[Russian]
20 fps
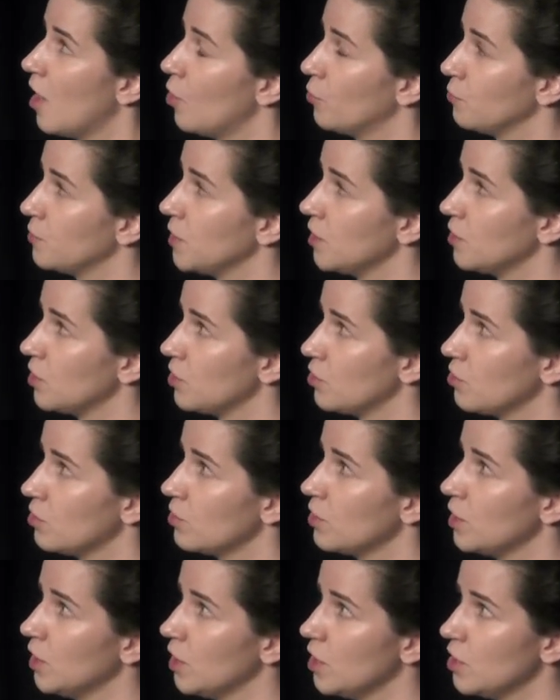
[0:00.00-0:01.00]
у всей этой
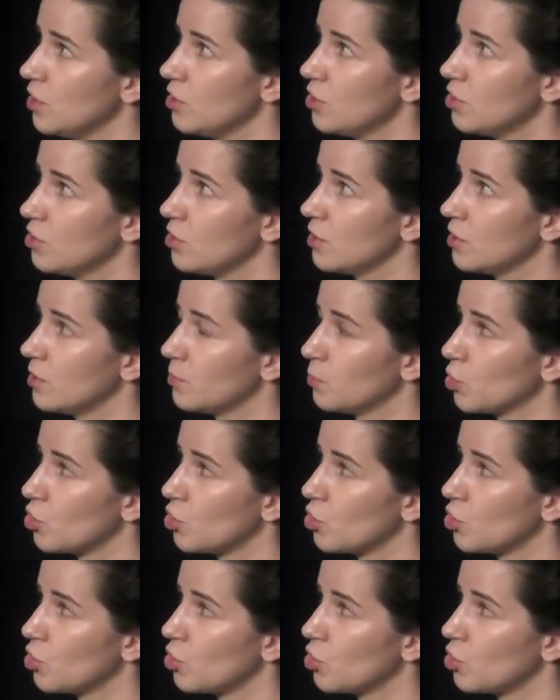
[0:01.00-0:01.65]
истории есть э,